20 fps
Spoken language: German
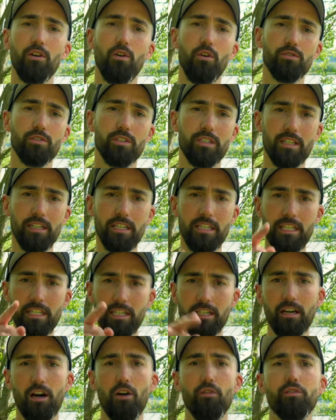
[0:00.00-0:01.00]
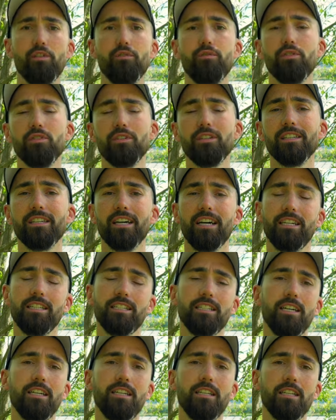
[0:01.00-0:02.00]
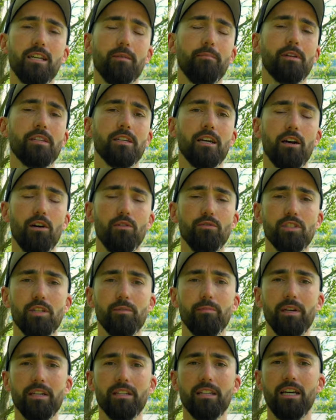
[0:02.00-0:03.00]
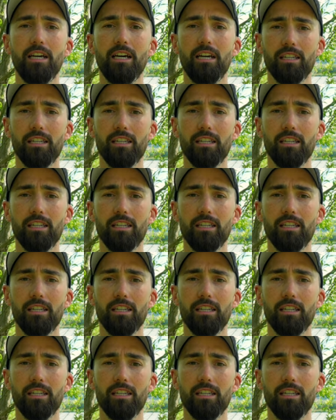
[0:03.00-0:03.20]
Unter den hier aufgeführten drei Seiten, ich habe mal drei rausgepickt,